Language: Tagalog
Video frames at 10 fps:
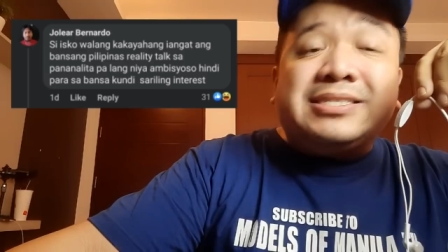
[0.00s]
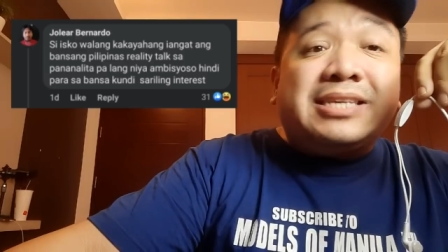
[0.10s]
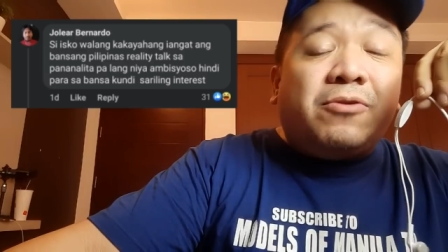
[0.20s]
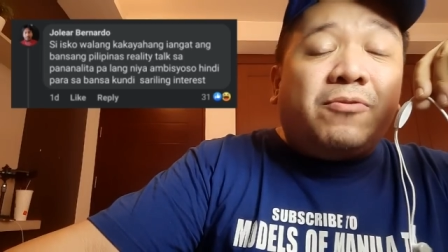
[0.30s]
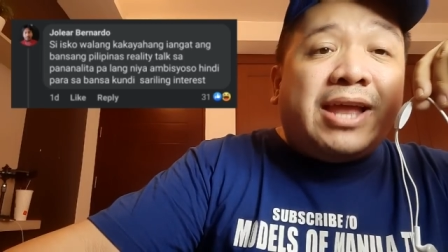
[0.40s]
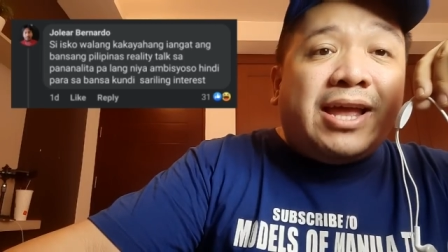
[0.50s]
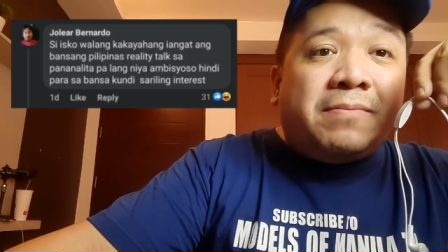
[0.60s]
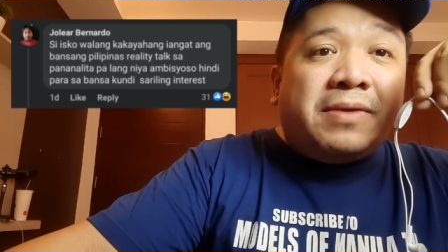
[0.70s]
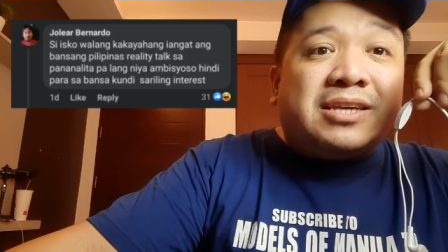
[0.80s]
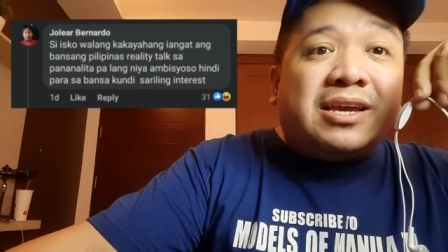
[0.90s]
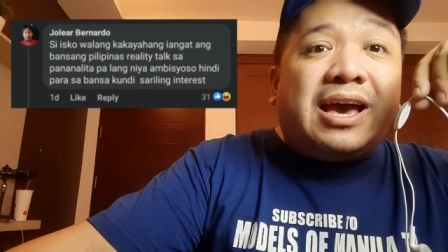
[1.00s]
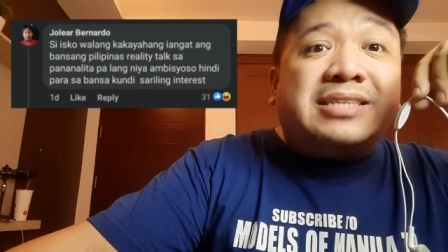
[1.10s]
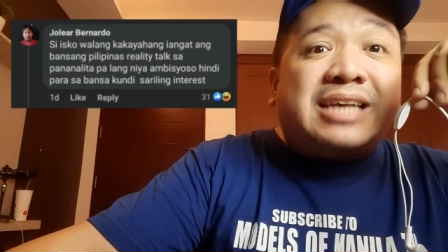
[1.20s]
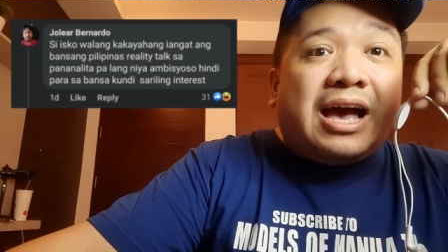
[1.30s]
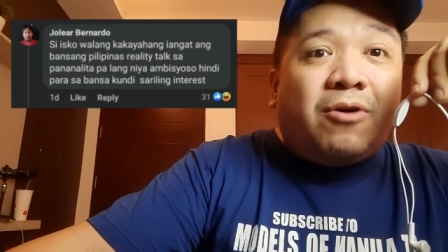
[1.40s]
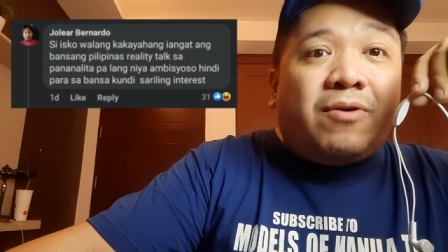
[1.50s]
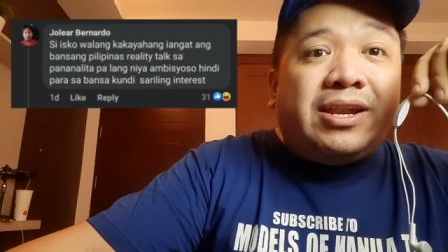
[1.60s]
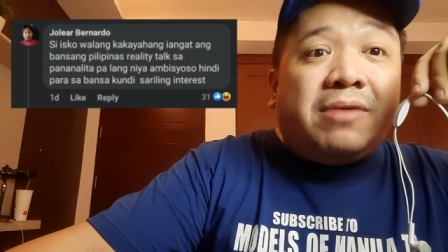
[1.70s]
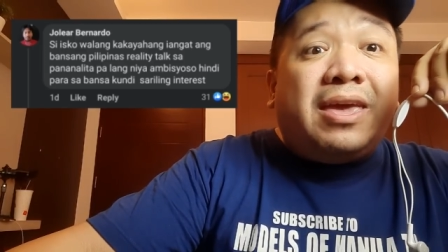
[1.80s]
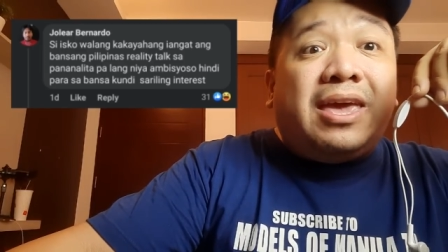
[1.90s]
Kasi wala naman siyang asawa
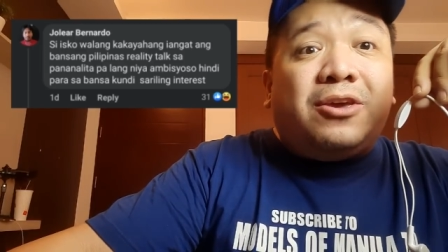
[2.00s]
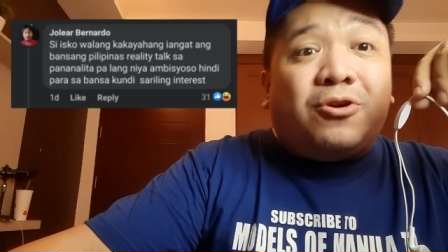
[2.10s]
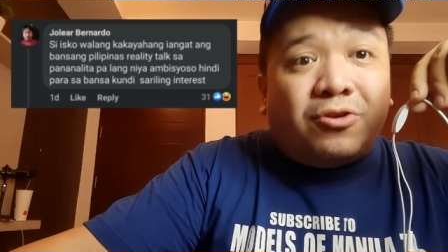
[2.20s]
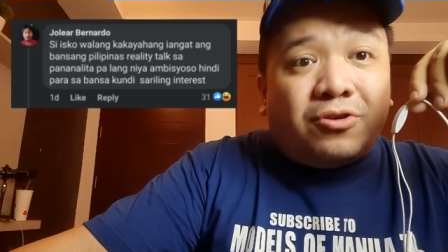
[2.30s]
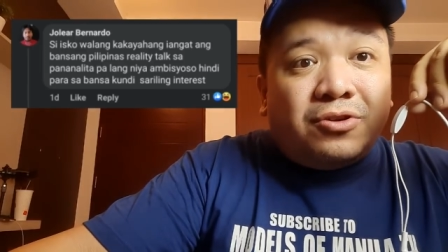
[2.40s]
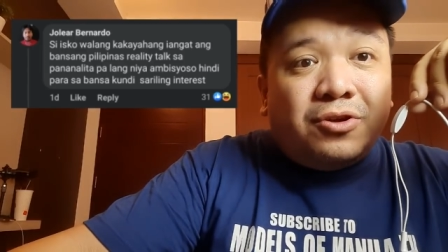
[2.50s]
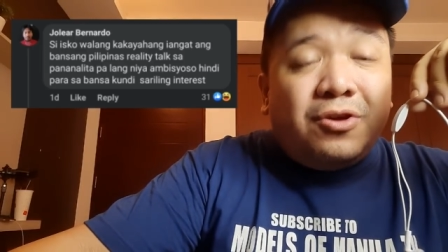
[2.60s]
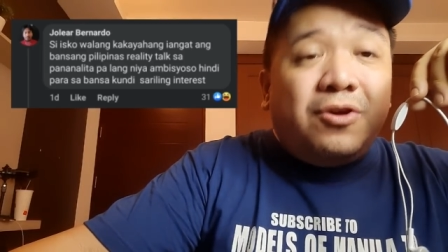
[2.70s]
na mayor,